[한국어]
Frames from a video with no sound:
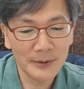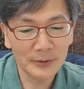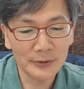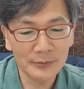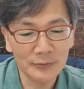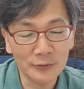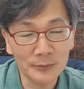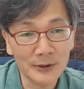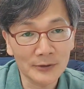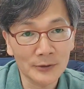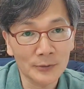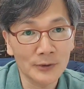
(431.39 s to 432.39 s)

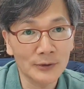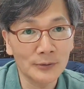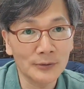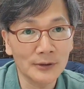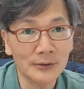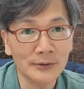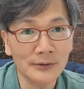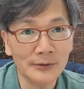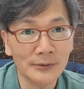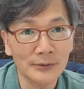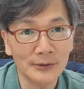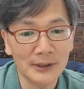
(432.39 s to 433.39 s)
956명 정도가 돌아온
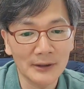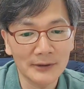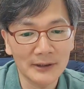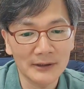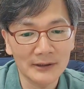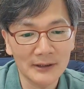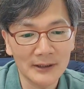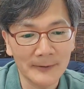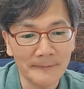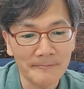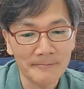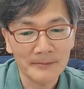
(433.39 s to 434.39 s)
것으로 나와
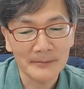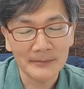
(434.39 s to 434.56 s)
있는데,